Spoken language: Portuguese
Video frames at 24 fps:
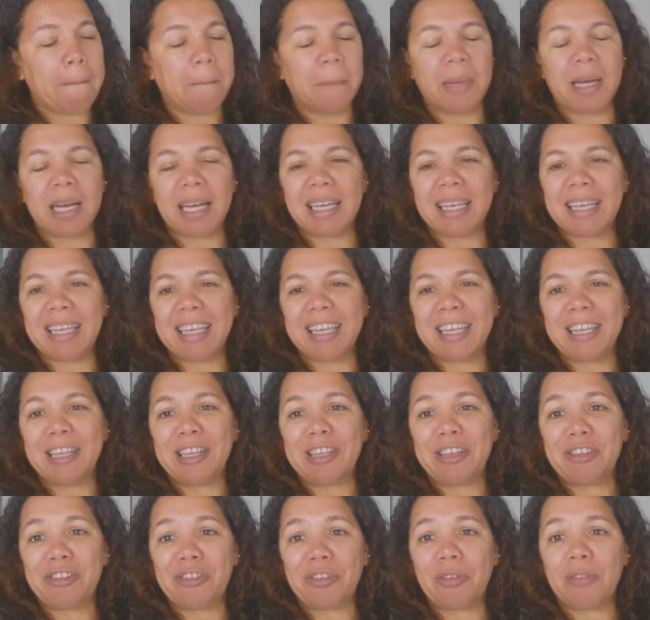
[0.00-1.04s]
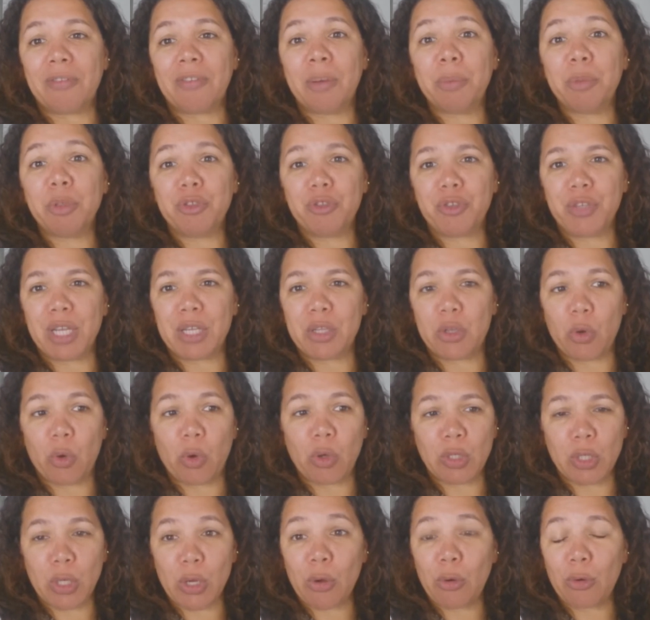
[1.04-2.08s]
Mas vamos ver se eu
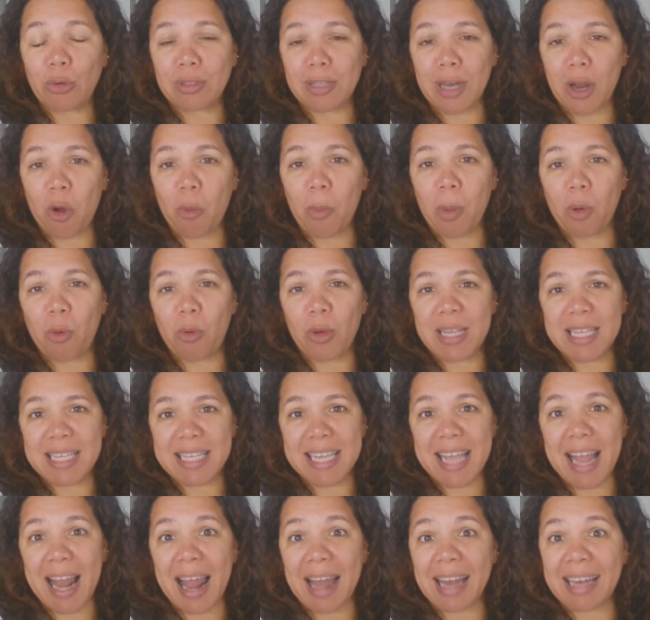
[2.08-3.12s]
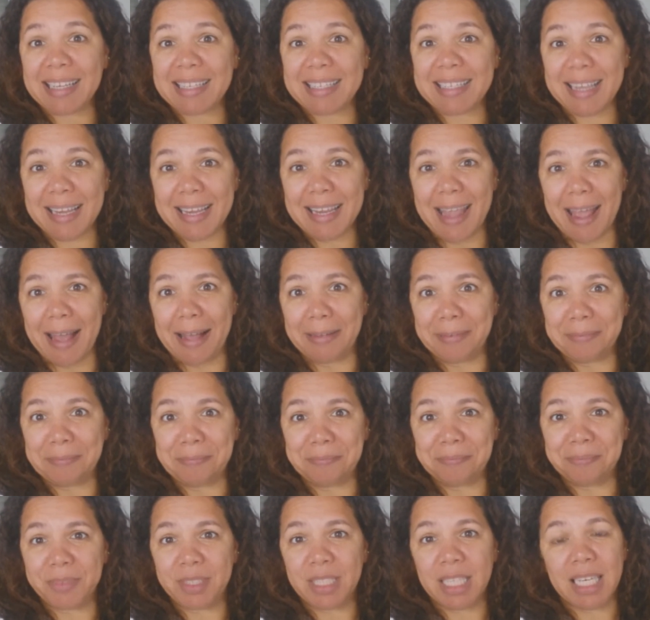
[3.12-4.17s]
consigo encontrar alguma coisinha lá na CIA
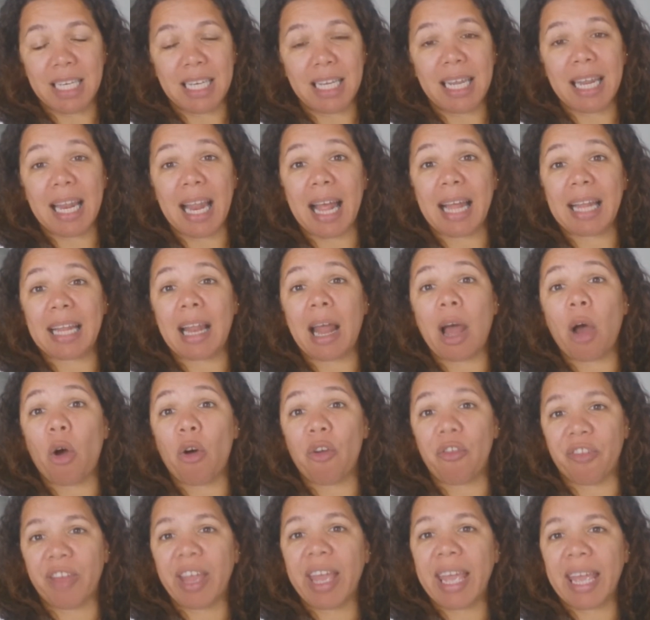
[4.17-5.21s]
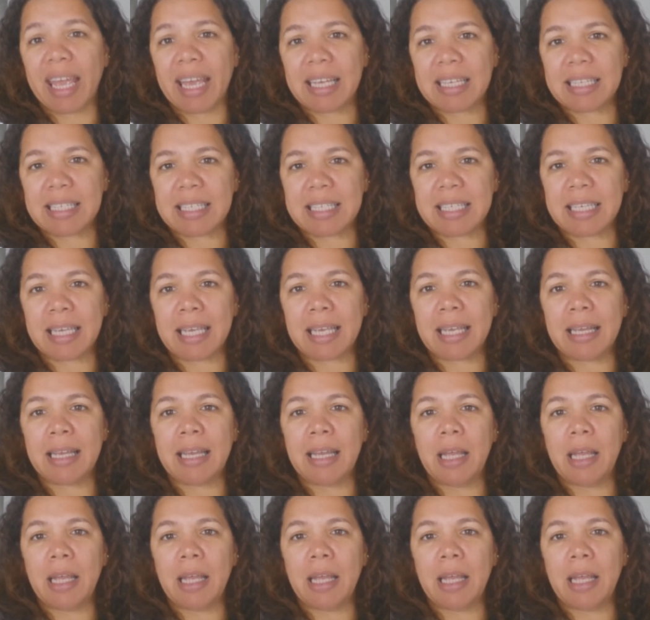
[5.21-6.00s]
e lá na OVS.